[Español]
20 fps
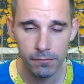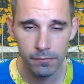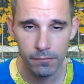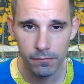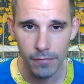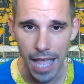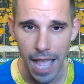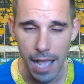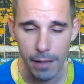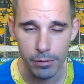
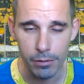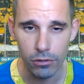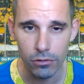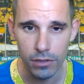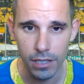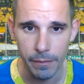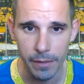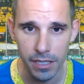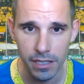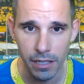
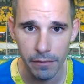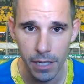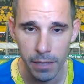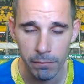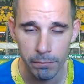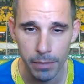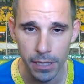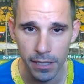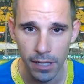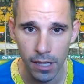Absolutamente bien
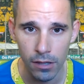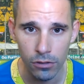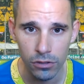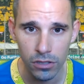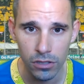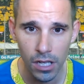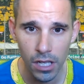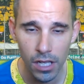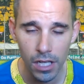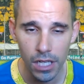
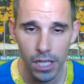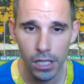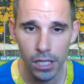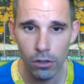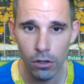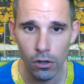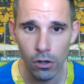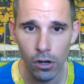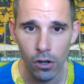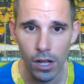pitados. Y
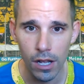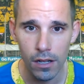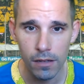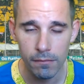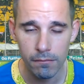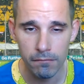luego